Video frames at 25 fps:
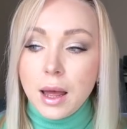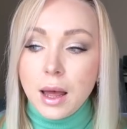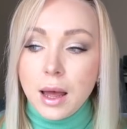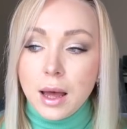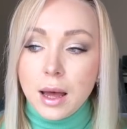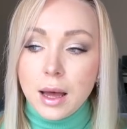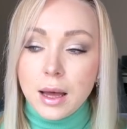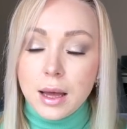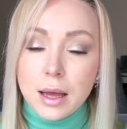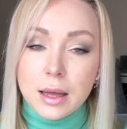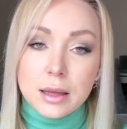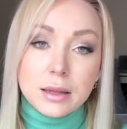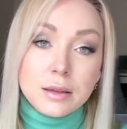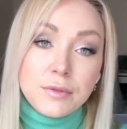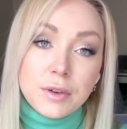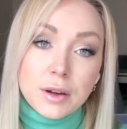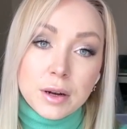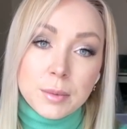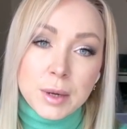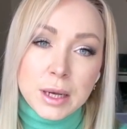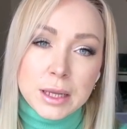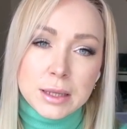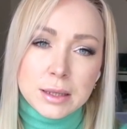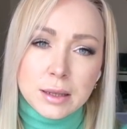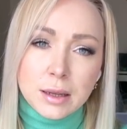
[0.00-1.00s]
А,
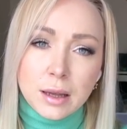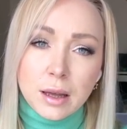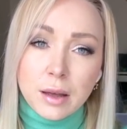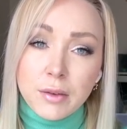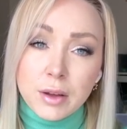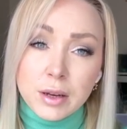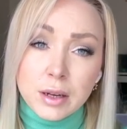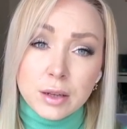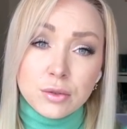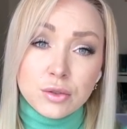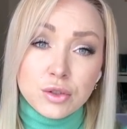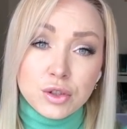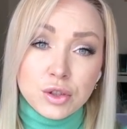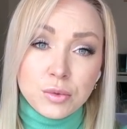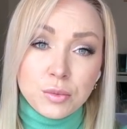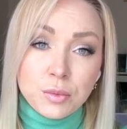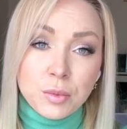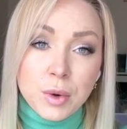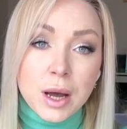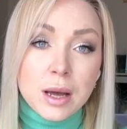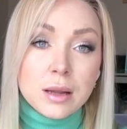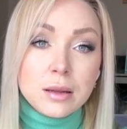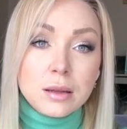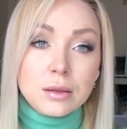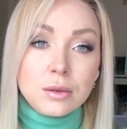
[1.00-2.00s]
информации, говорят, очень
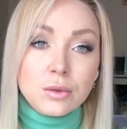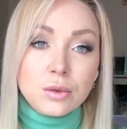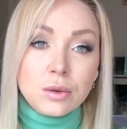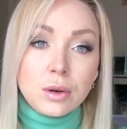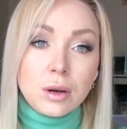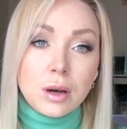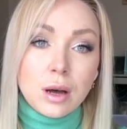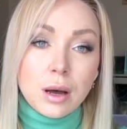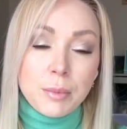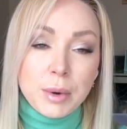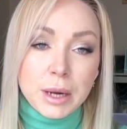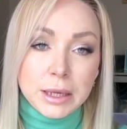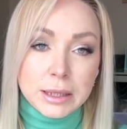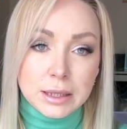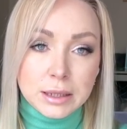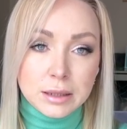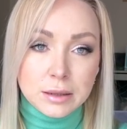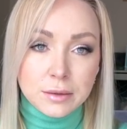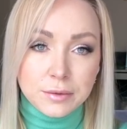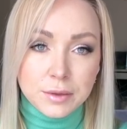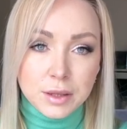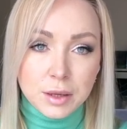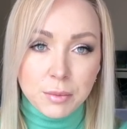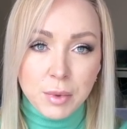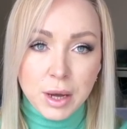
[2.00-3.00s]
мало, но
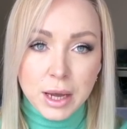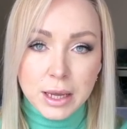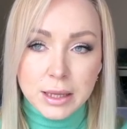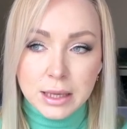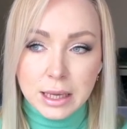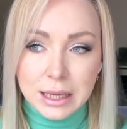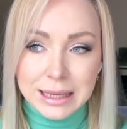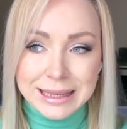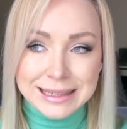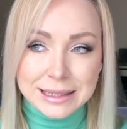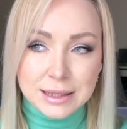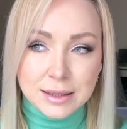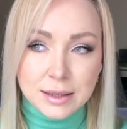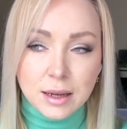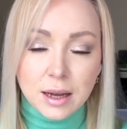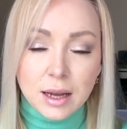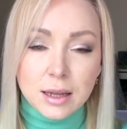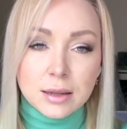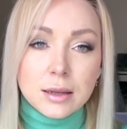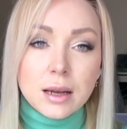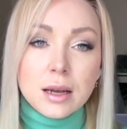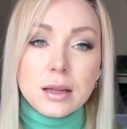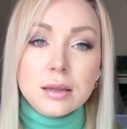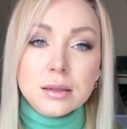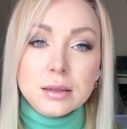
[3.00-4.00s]
обратите внимание, есть
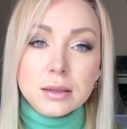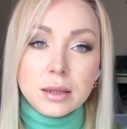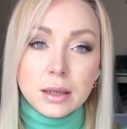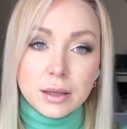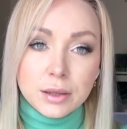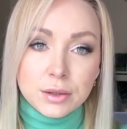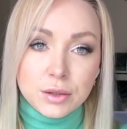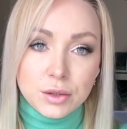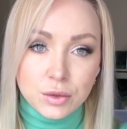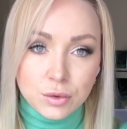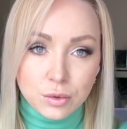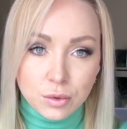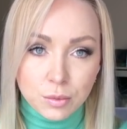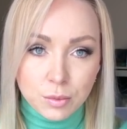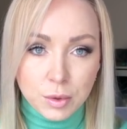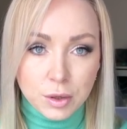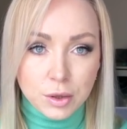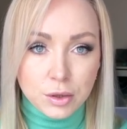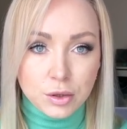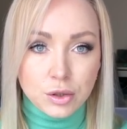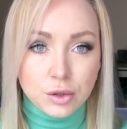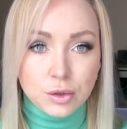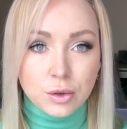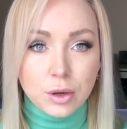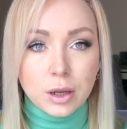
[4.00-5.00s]
каналы на YouTube
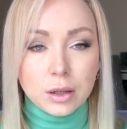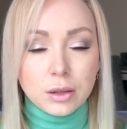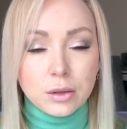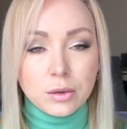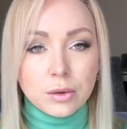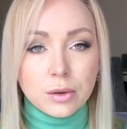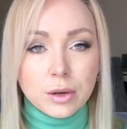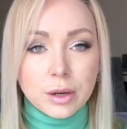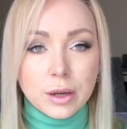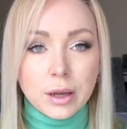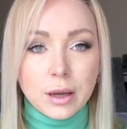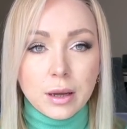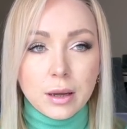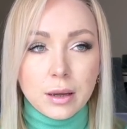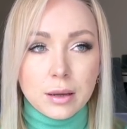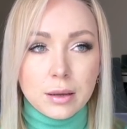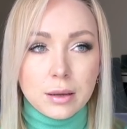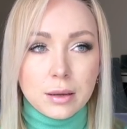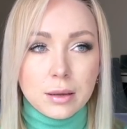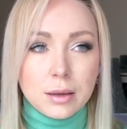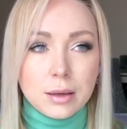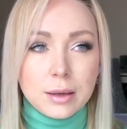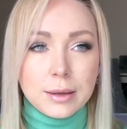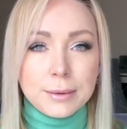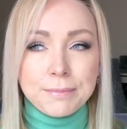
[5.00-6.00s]
еще, которые,
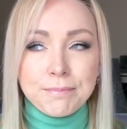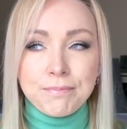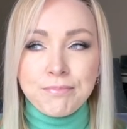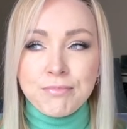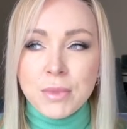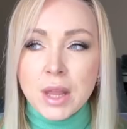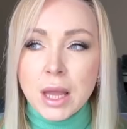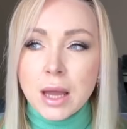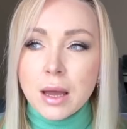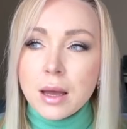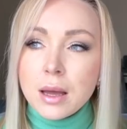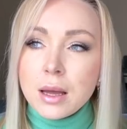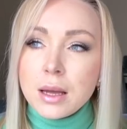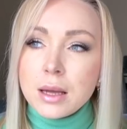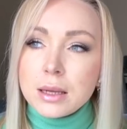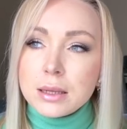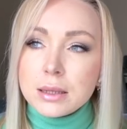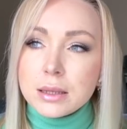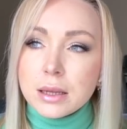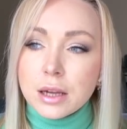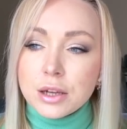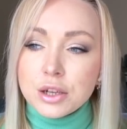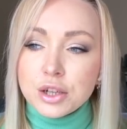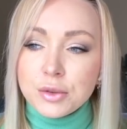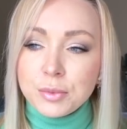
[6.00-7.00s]
а,
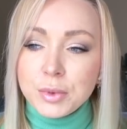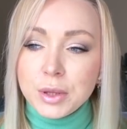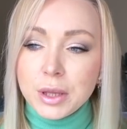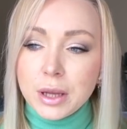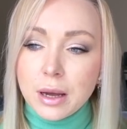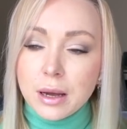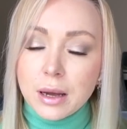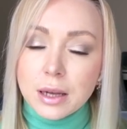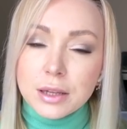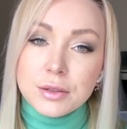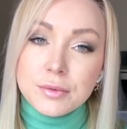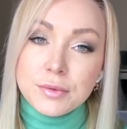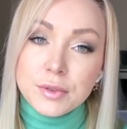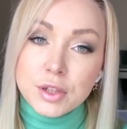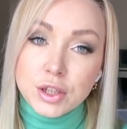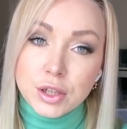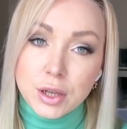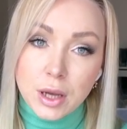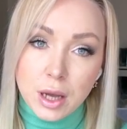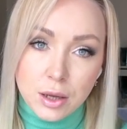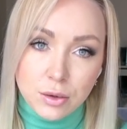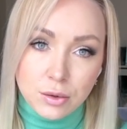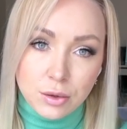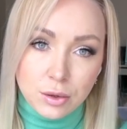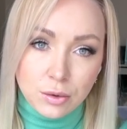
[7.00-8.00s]
скажем так,
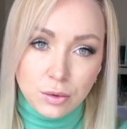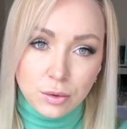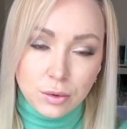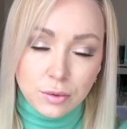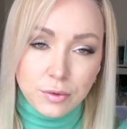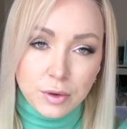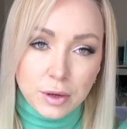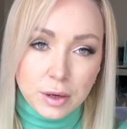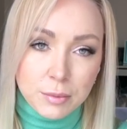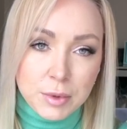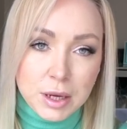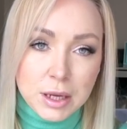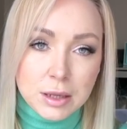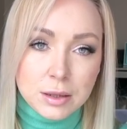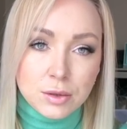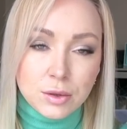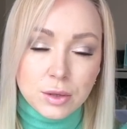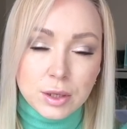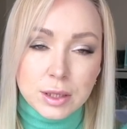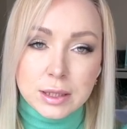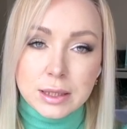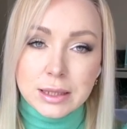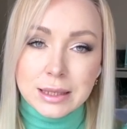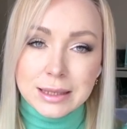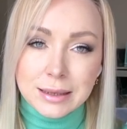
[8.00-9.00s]
освещают эту информацию,
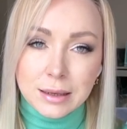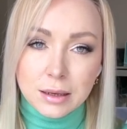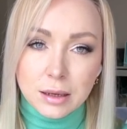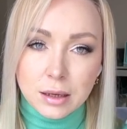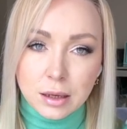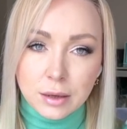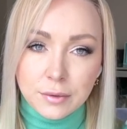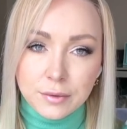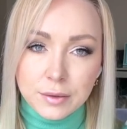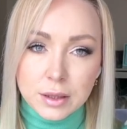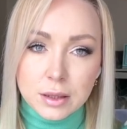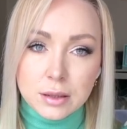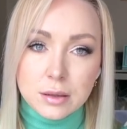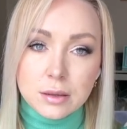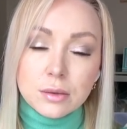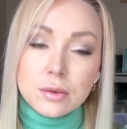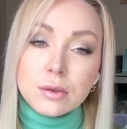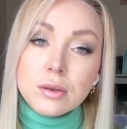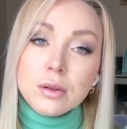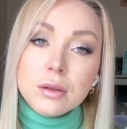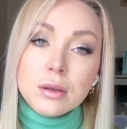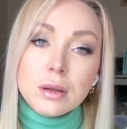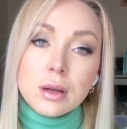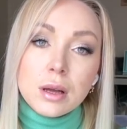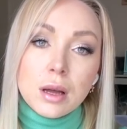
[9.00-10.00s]
есть несколько
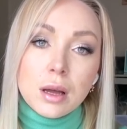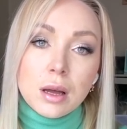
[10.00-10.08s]
видео,